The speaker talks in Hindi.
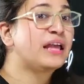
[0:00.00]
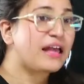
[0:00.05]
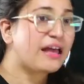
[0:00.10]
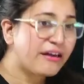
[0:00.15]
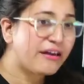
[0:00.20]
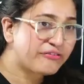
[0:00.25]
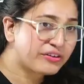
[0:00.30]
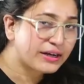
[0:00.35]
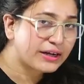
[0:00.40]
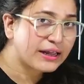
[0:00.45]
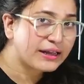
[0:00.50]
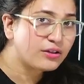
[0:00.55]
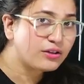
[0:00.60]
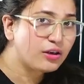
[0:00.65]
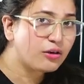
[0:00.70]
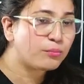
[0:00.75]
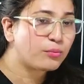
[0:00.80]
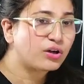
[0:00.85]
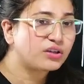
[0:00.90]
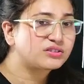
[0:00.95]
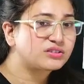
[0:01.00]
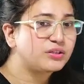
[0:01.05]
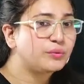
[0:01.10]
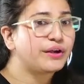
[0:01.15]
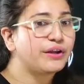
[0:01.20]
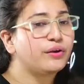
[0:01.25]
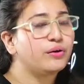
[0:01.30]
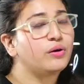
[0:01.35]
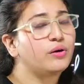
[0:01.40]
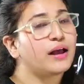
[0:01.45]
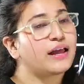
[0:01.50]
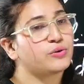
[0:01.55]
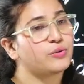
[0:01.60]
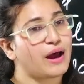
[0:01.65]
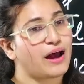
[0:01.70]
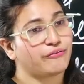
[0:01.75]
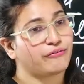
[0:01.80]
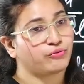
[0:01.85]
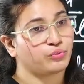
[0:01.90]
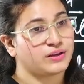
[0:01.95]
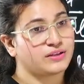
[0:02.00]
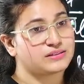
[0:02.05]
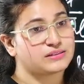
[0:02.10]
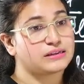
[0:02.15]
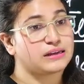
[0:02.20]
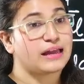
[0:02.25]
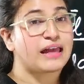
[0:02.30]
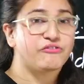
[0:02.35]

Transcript: every time you'll pause the video and you have to answer